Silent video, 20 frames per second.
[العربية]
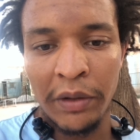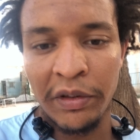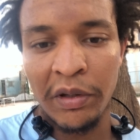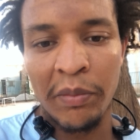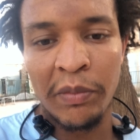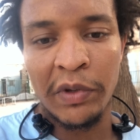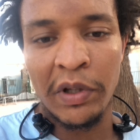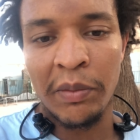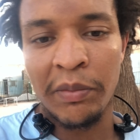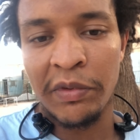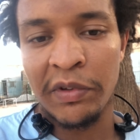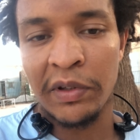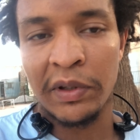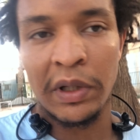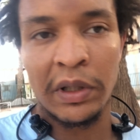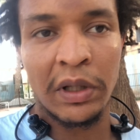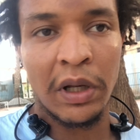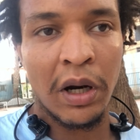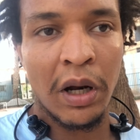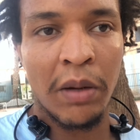سي
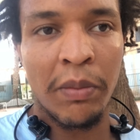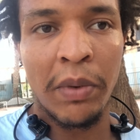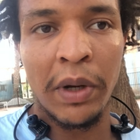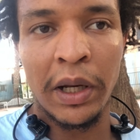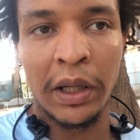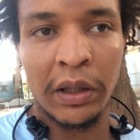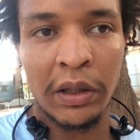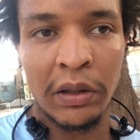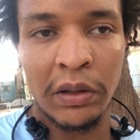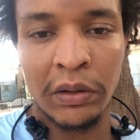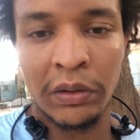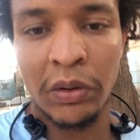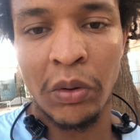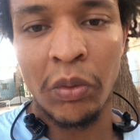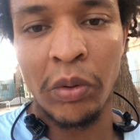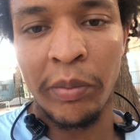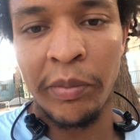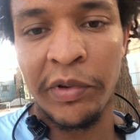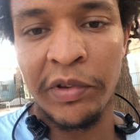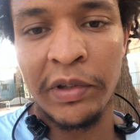سيتادير راح بالك
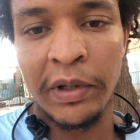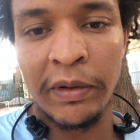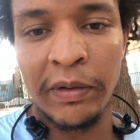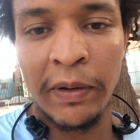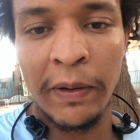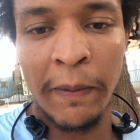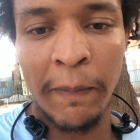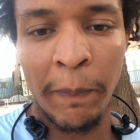طول بزاف